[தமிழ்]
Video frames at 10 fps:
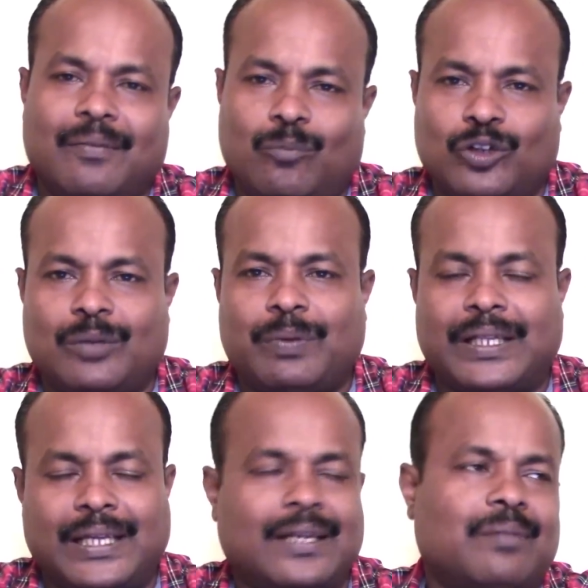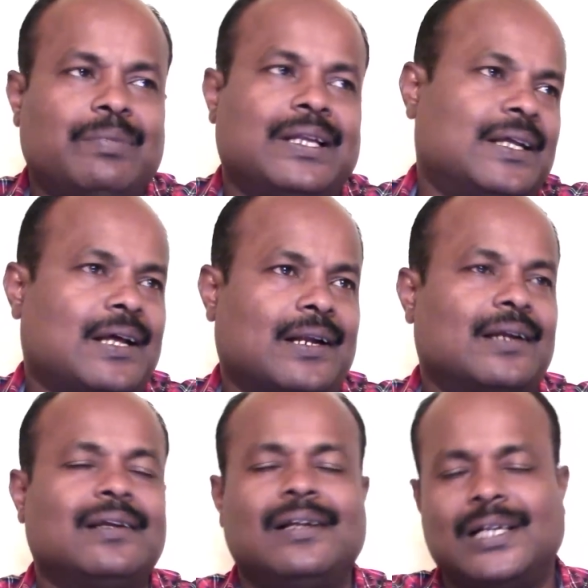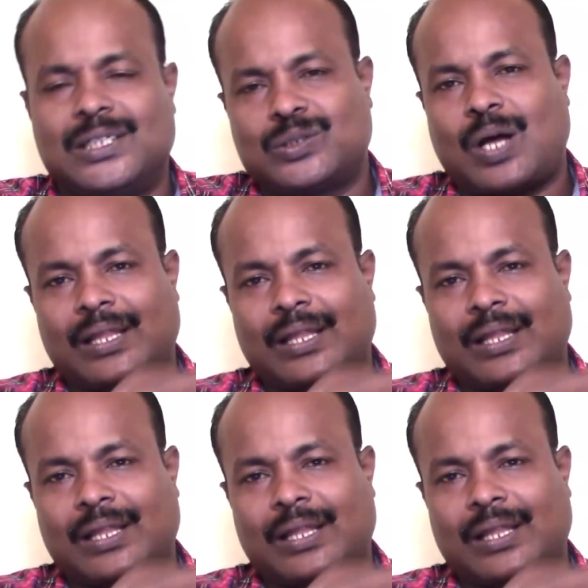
முதல் பாதியை நம்பியிருக்கிறார்கள் ஸோ